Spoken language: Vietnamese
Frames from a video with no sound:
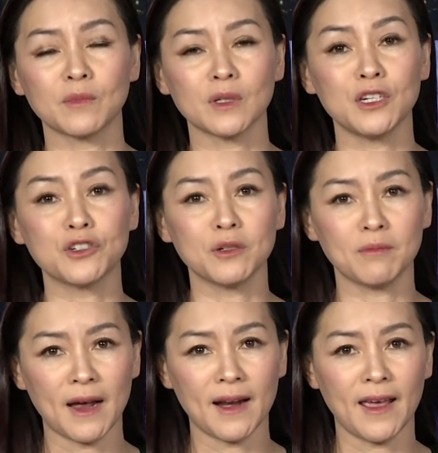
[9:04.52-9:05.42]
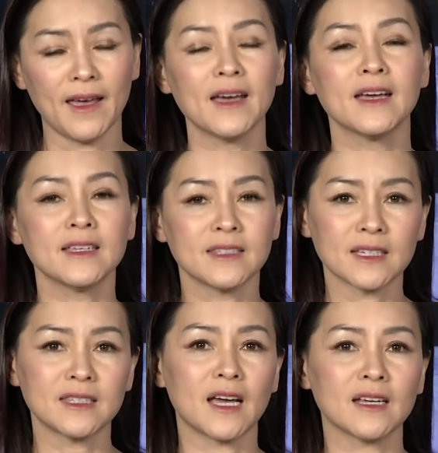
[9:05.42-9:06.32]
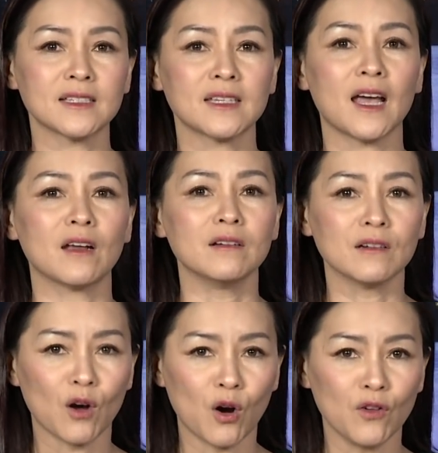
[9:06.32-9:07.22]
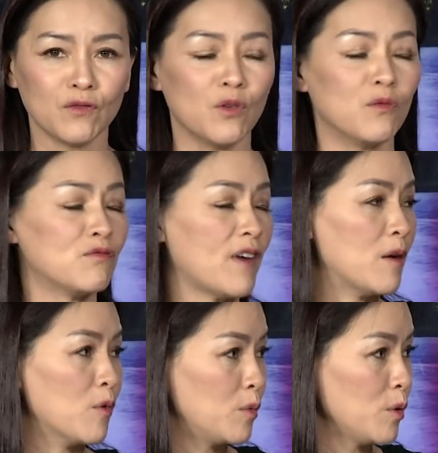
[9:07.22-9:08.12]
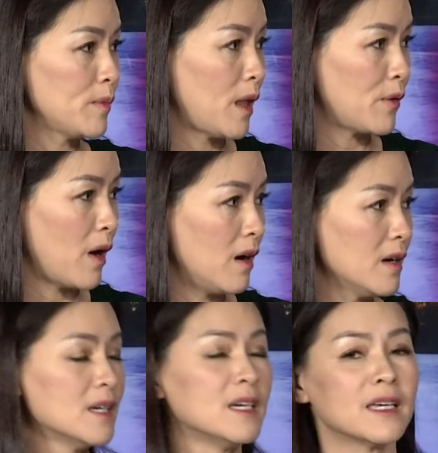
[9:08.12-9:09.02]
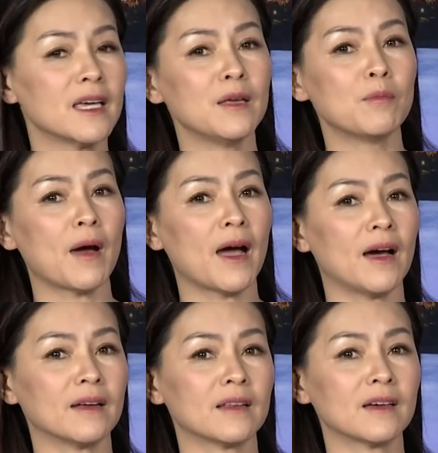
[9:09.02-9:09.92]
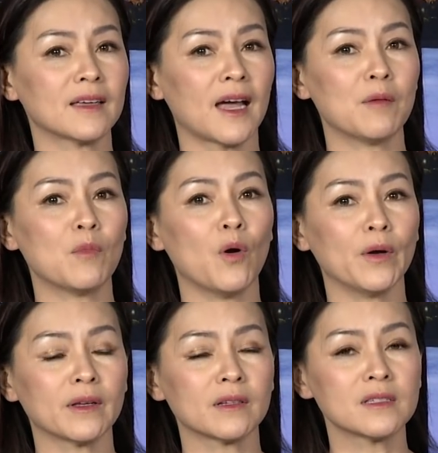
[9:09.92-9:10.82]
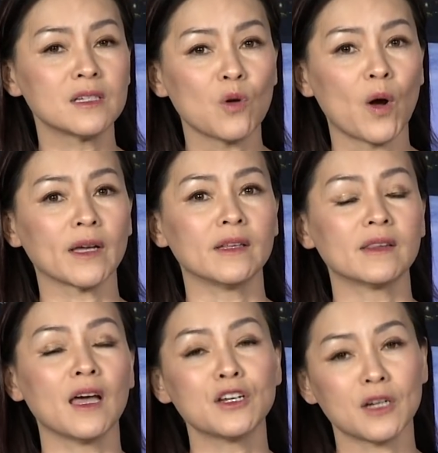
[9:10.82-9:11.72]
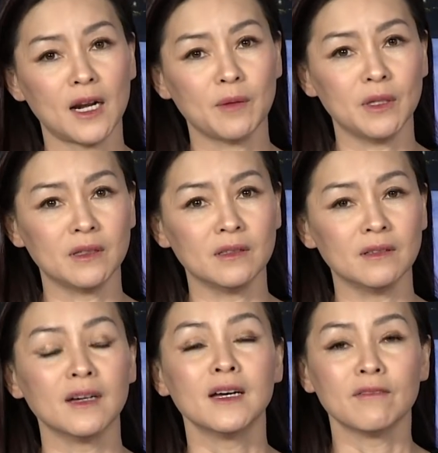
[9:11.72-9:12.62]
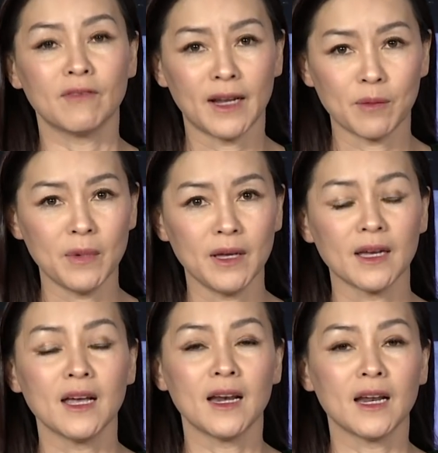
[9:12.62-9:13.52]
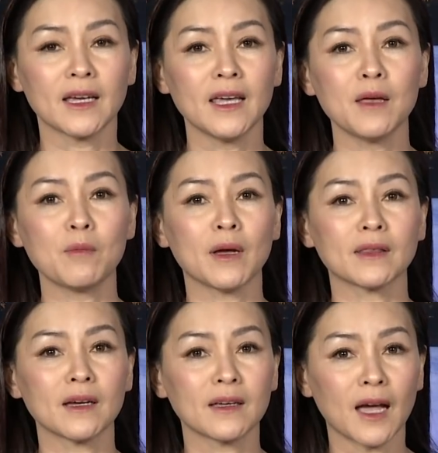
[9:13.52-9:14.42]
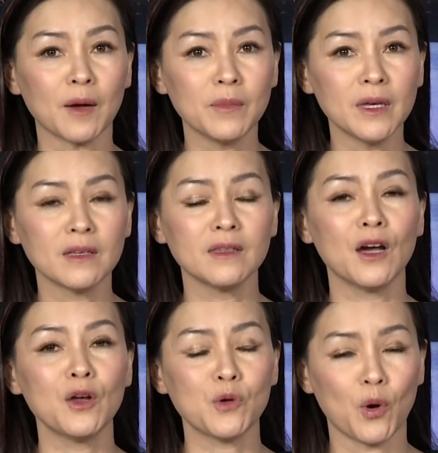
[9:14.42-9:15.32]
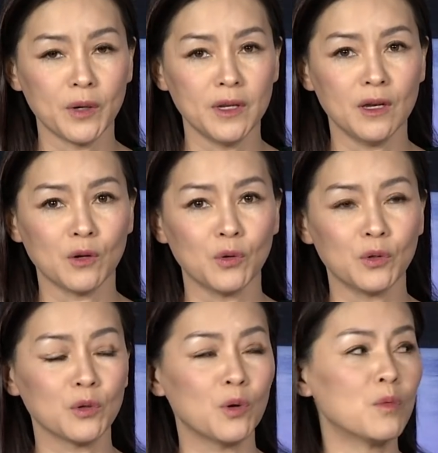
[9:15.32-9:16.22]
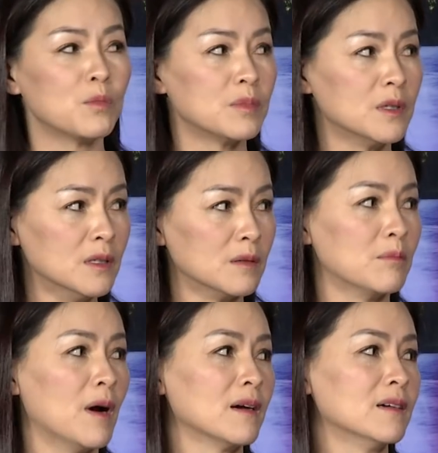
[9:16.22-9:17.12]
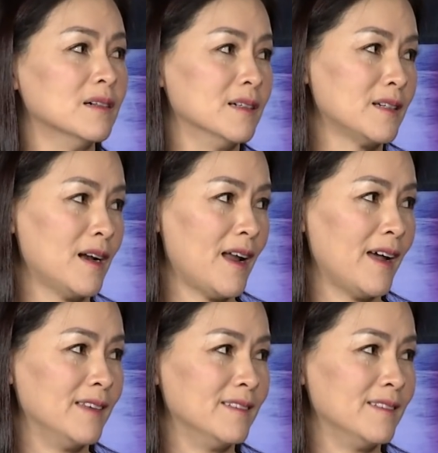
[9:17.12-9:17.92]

thị trường bán lẻ chắc chắn sẽ được hồi phục vào một lúc nào đó yeah. Dạ. khi mà tất cả mọi sinh hoạt kinh tế trở lại bình thường và đặc biệt là khi mà tất cả biên giới nội địa của nước Úc được mở cửa trở lại.